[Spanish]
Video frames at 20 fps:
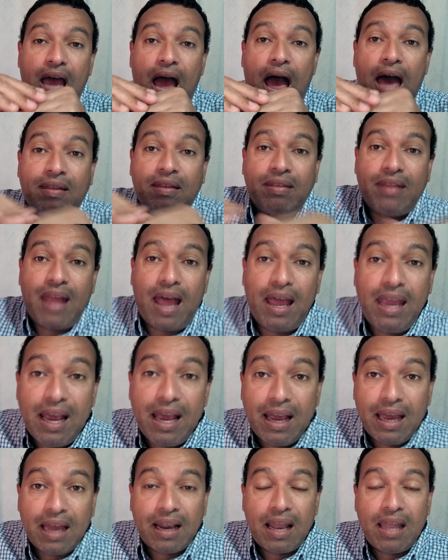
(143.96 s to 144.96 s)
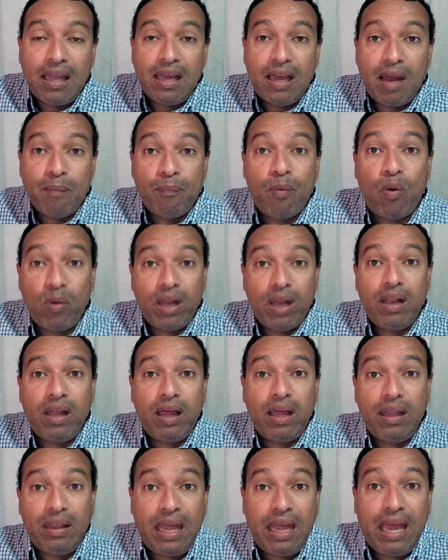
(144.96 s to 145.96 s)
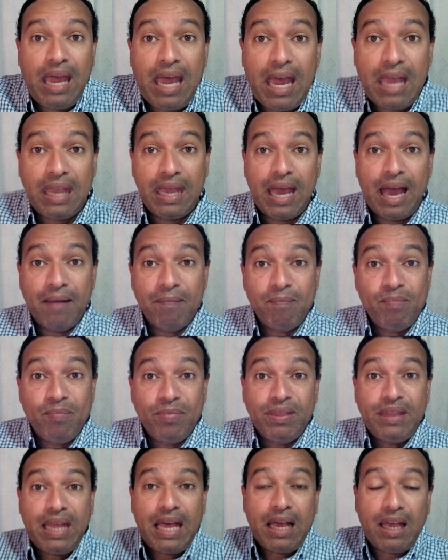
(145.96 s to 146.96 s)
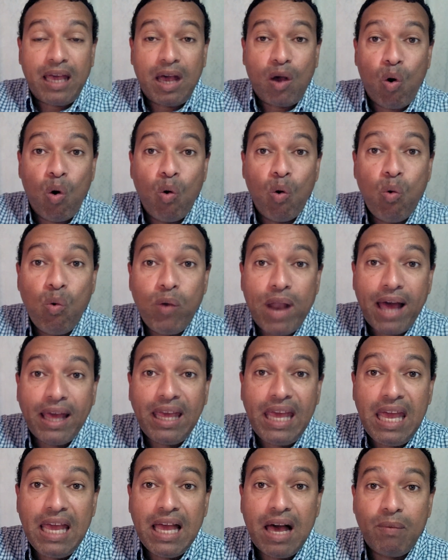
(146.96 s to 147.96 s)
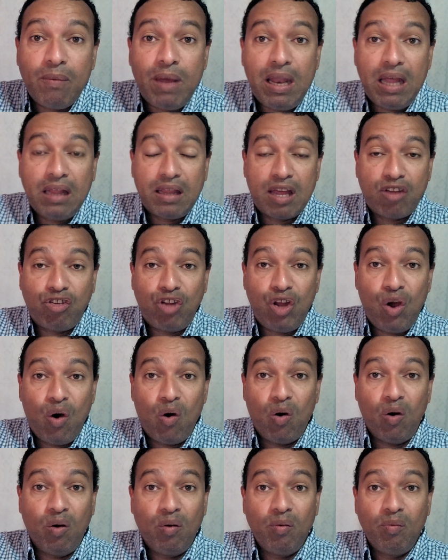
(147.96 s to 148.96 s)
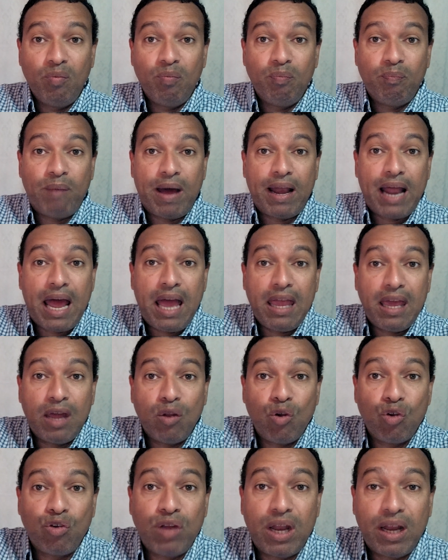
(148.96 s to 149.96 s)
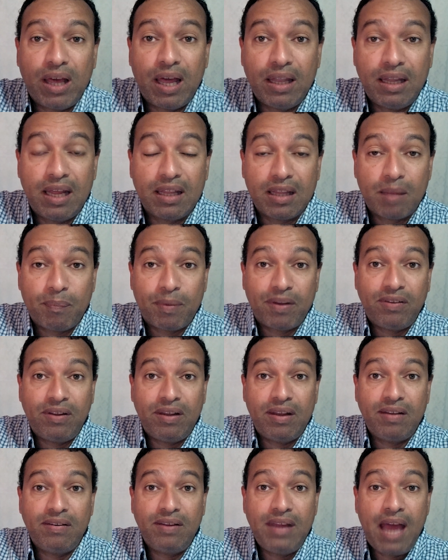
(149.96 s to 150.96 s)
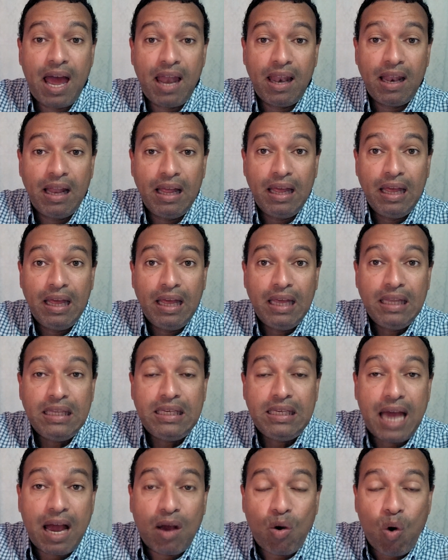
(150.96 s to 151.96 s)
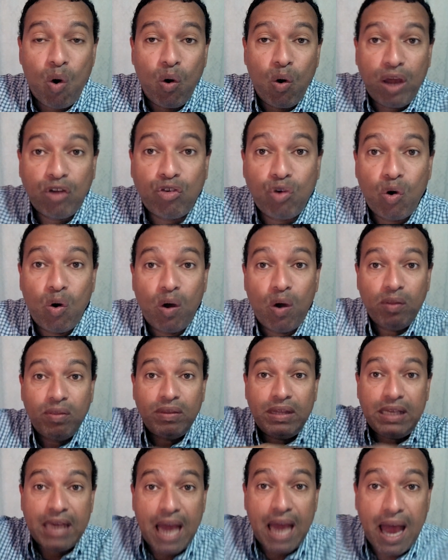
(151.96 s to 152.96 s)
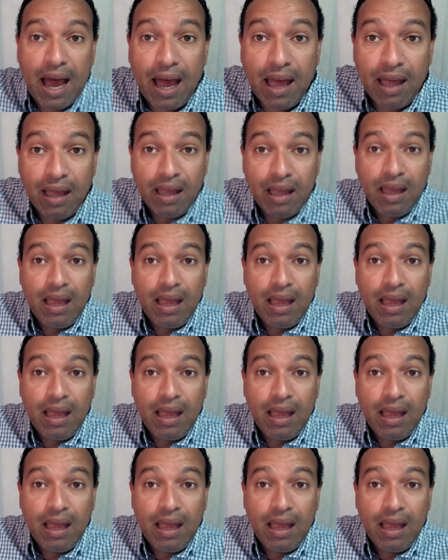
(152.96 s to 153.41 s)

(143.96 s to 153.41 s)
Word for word: Hasta ahí es que radica el poder de, ella, de que con una inhabilitación para ella no ser candidata presidencial, ya con eso, ya